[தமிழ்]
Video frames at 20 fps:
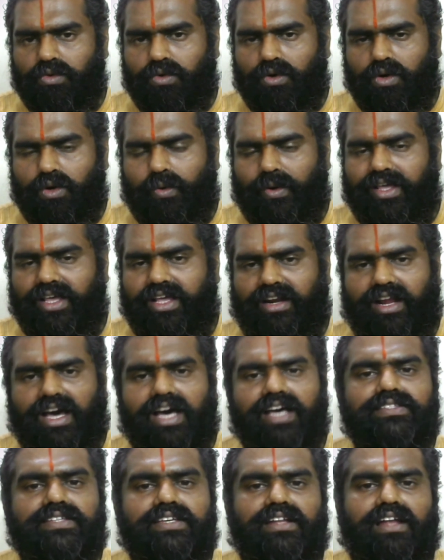உங்களுடைய
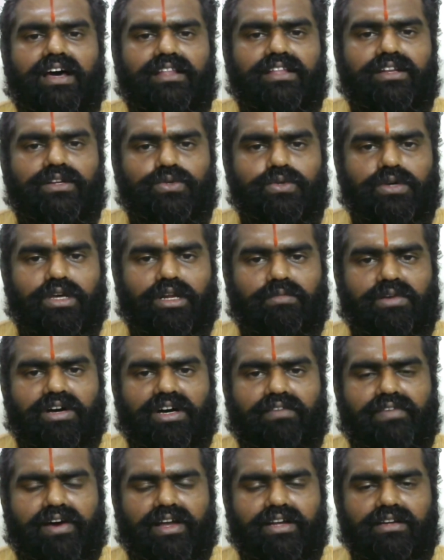ராசிநாதன் சுக்கர
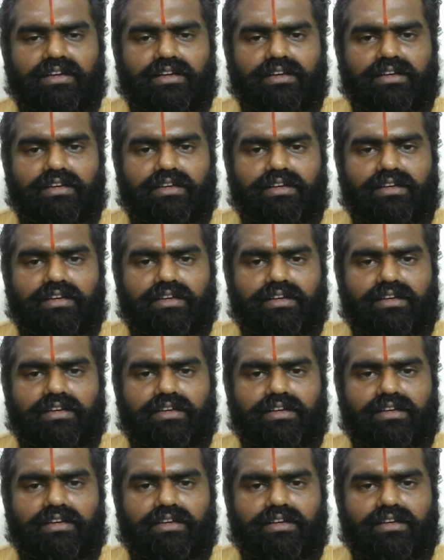பகவான்